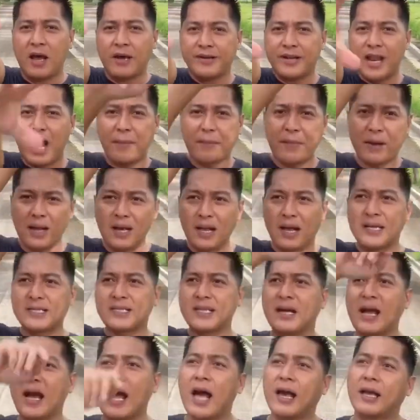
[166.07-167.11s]
Napakalakas
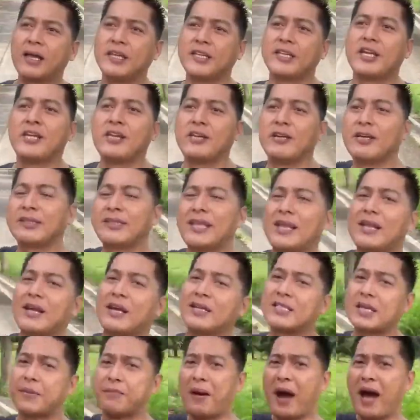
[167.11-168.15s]
ang hangin ngayon at talagang
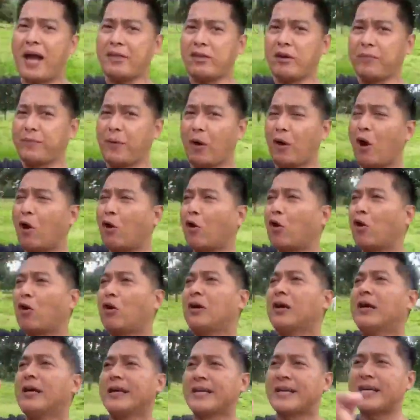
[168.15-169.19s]
samahan niyo po ako
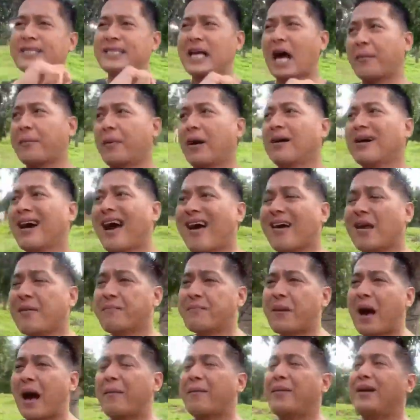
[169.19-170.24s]
kasama ang aking
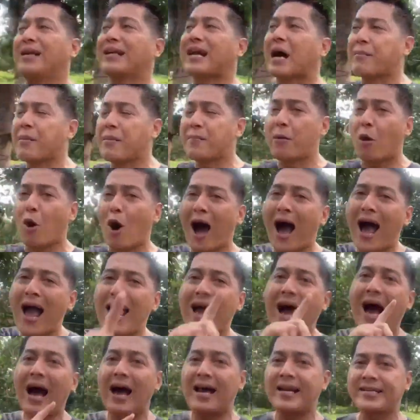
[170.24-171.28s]
family. Kami po ay
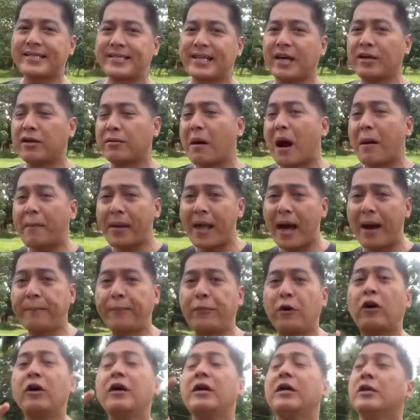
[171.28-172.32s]
aalis ngayon. Mamaya
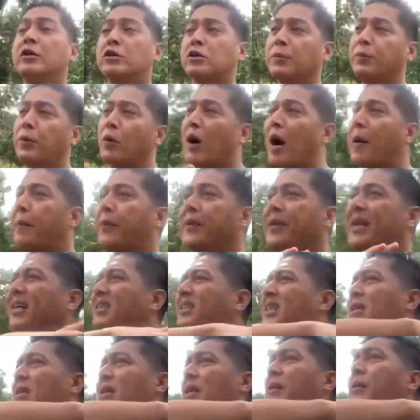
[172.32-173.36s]
po, subukan po
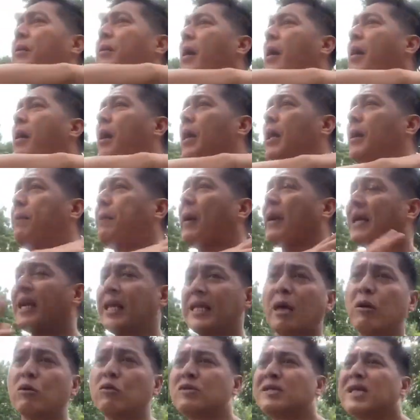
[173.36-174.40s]
natin
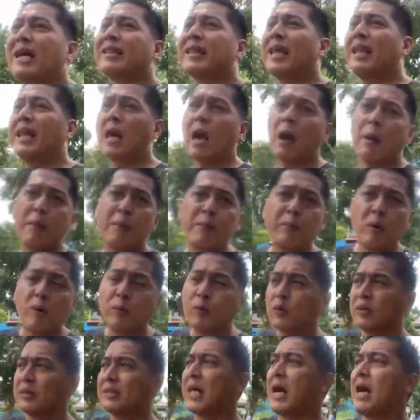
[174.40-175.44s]
ipakita kung saan talaga kami
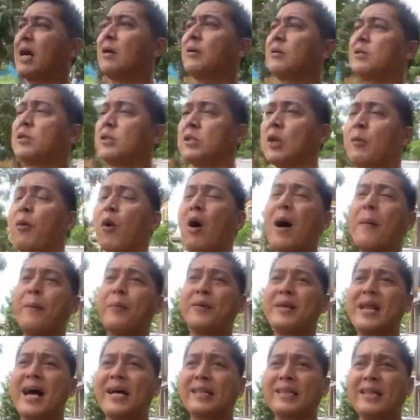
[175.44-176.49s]
pupunta. Subukan
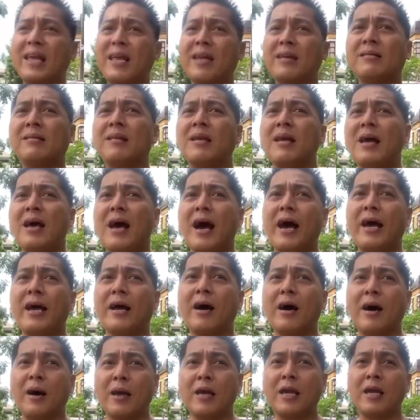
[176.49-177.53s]
po natin uh, ah,
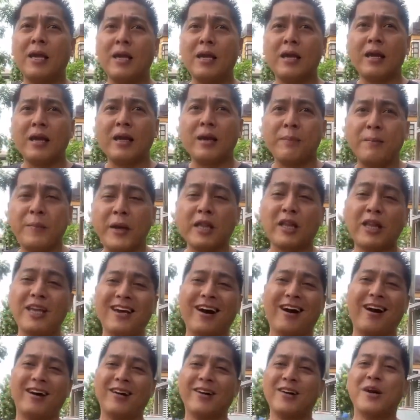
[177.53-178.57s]
ah,
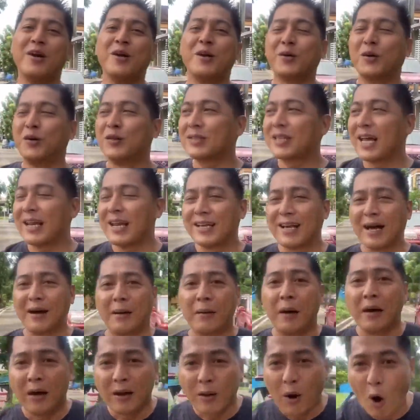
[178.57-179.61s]
i-BTR kung talagang
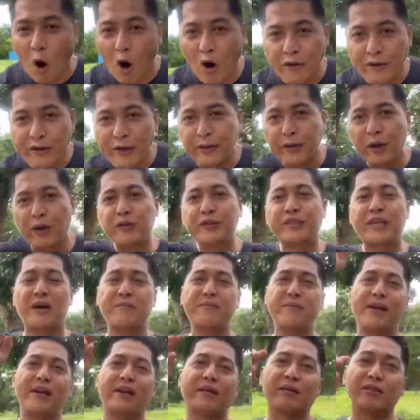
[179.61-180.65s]
on the road
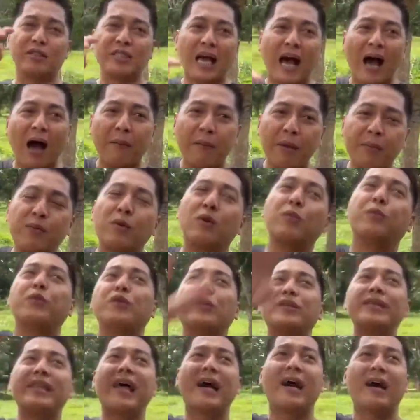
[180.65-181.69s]
kami, kung saan kami
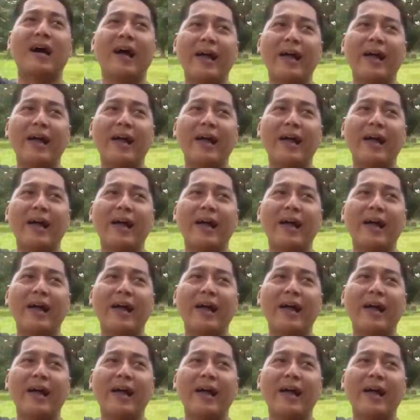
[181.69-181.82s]
pupunta.